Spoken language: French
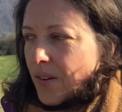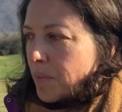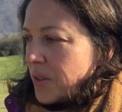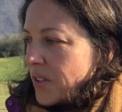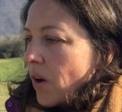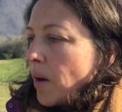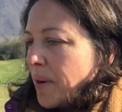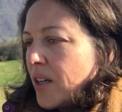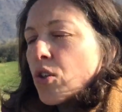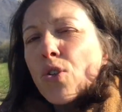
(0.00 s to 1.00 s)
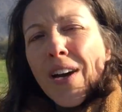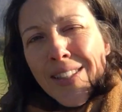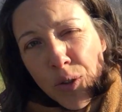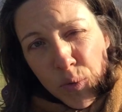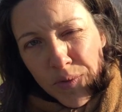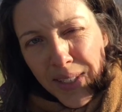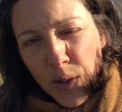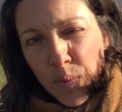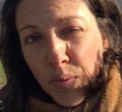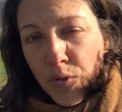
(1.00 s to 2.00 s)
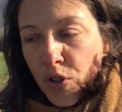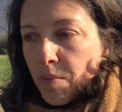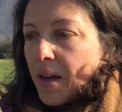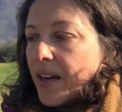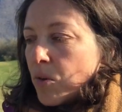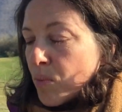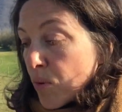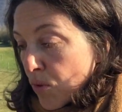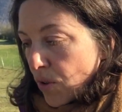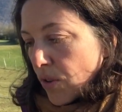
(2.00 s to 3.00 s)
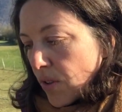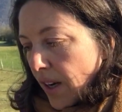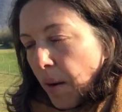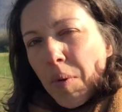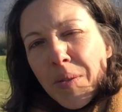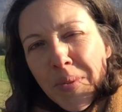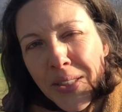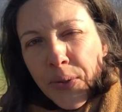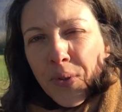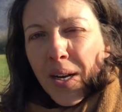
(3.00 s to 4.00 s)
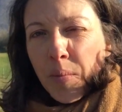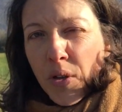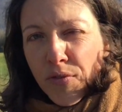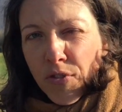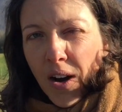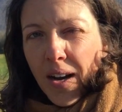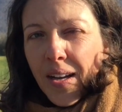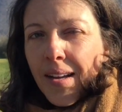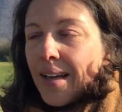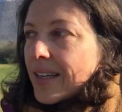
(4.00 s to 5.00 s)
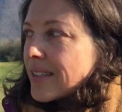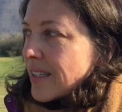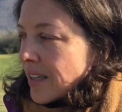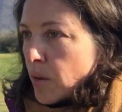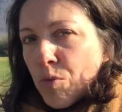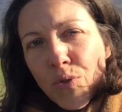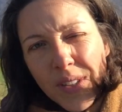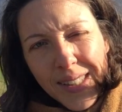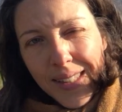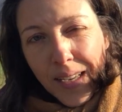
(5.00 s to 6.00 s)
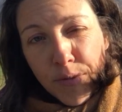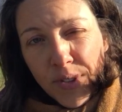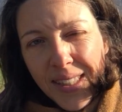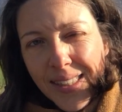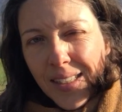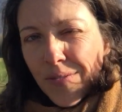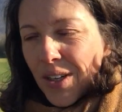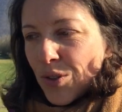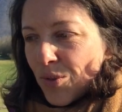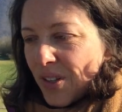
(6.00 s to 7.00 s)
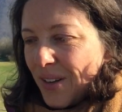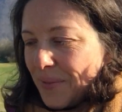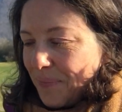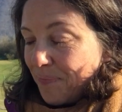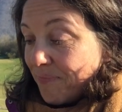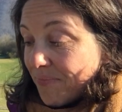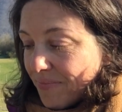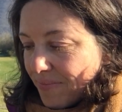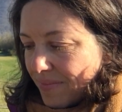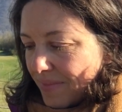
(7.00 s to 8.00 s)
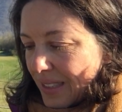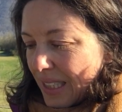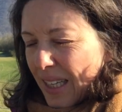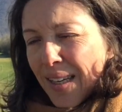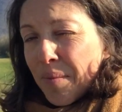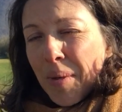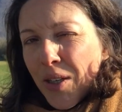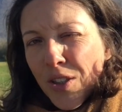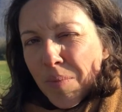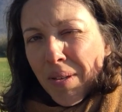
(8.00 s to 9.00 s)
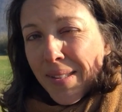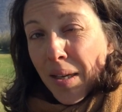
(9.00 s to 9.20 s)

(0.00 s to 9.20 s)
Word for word: euh, en me disant ah bah quand j'aurai trouvé le bon chemin, le bon truc, la bonne mission, la bonne voie, quand ça sera le bon truc, ça sera fluide et ça se fera tout seul. Et malheureusement,